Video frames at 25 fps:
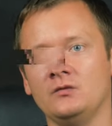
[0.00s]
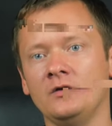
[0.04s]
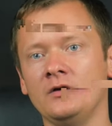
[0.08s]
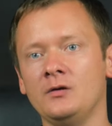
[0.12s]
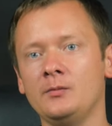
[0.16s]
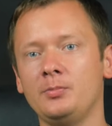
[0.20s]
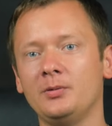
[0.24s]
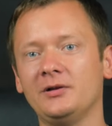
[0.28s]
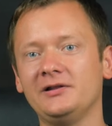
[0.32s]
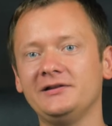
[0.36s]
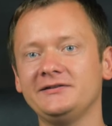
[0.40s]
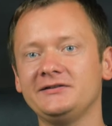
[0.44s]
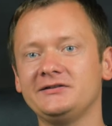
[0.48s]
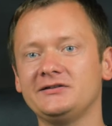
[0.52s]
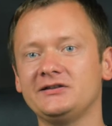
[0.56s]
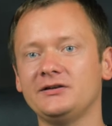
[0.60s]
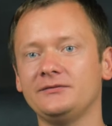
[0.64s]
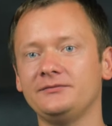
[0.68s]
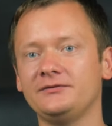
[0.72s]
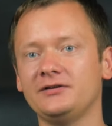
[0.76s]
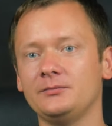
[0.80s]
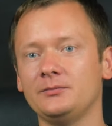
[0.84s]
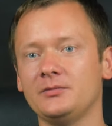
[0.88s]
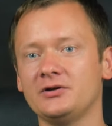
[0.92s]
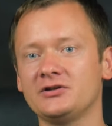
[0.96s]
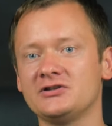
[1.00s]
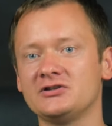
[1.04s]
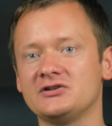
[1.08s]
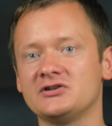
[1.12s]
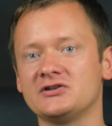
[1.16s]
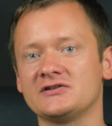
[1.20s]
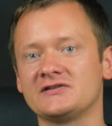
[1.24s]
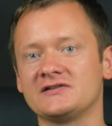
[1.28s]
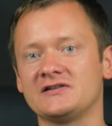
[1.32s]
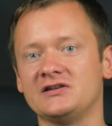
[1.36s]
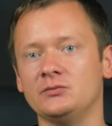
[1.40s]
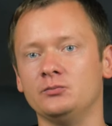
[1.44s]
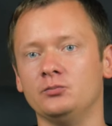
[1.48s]
выполнит
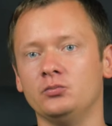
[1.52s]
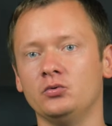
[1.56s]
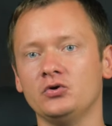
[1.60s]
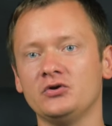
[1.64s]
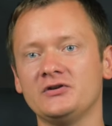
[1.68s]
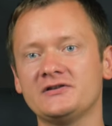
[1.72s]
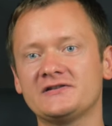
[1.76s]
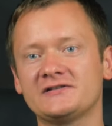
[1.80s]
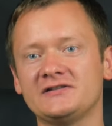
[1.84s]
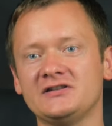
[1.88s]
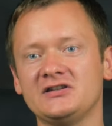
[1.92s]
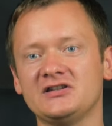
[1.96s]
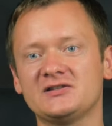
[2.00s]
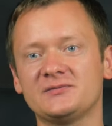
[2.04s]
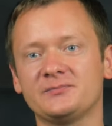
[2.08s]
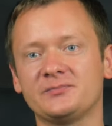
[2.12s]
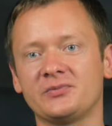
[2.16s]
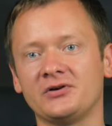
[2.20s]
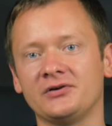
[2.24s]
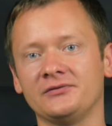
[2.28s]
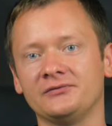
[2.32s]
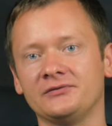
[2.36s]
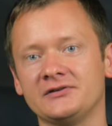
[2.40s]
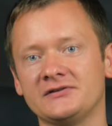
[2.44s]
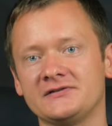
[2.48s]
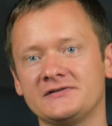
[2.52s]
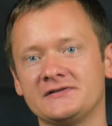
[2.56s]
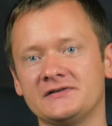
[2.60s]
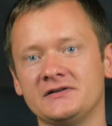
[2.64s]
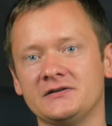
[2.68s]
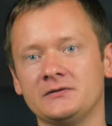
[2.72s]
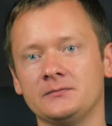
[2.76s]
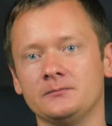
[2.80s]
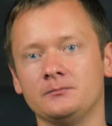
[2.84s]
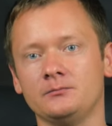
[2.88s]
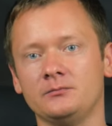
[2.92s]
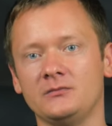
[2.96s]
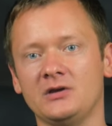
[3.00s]
автоматический поиск неисправностей
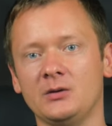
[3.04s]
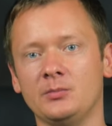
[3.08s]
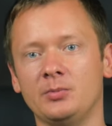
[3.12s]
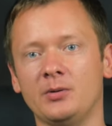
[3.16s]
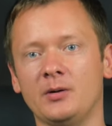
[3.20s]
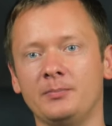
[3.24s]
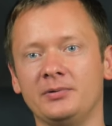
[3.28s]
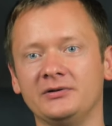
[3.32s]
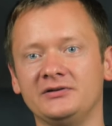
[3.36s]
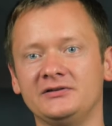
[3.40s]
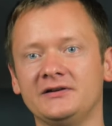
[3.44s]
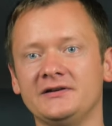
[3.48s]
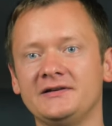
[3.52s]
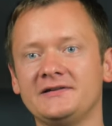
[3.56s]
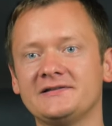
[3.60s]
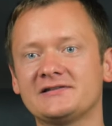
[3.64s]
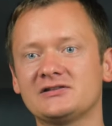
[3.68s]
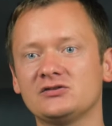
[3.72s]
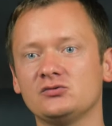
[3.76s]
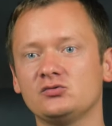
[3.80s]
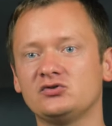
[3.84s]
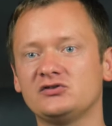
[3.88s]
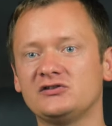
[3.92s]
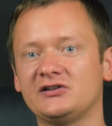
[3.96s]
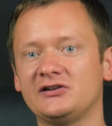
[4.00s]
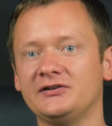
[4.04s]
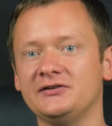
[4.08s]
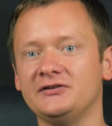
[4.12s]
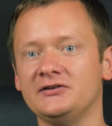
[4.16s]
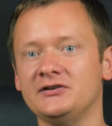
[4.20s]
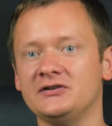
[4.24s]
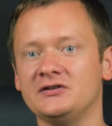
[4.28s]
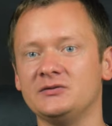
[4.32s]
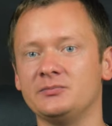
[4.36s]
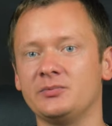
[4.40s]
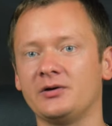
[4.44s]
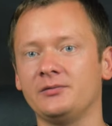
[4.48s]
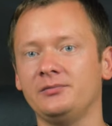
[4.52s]
и попытается
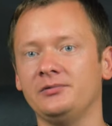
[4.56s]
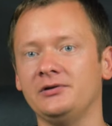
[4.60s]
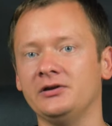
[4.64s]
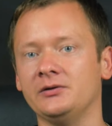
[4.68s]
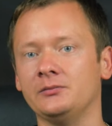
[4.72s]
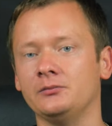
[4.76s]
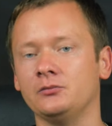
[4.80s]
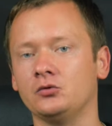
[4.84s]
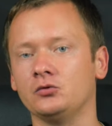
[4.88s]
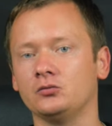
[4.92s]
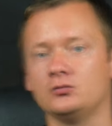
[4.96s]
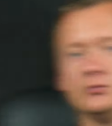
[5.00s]
устранить проблему.